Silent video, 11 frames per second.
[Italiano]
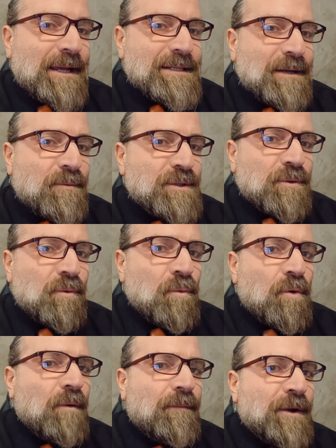se questo
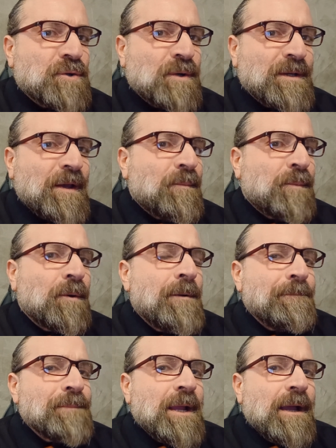nucleo, faccio un esempio,
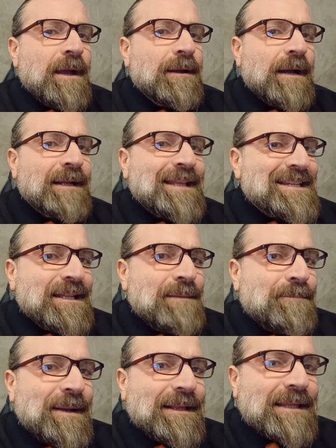andasse ad
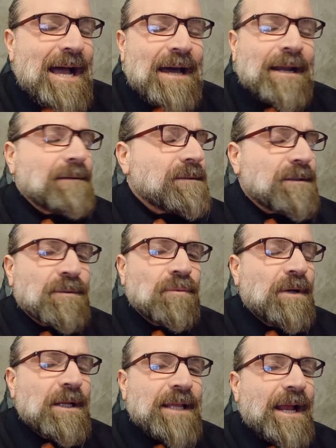impattare
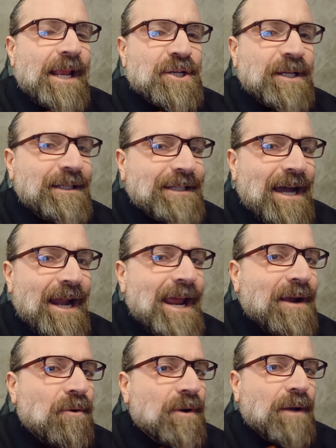sull'Italia centrale,
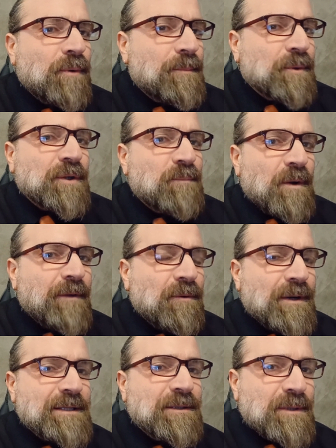ecco che qui potremmo avere
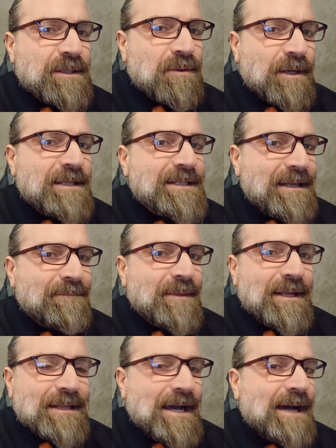una situazione di
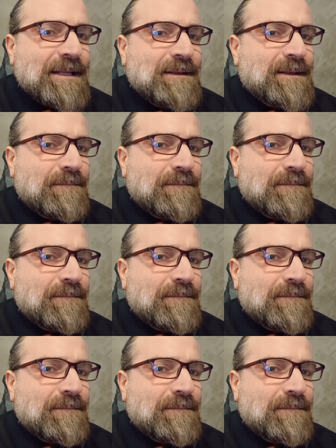stabilità, di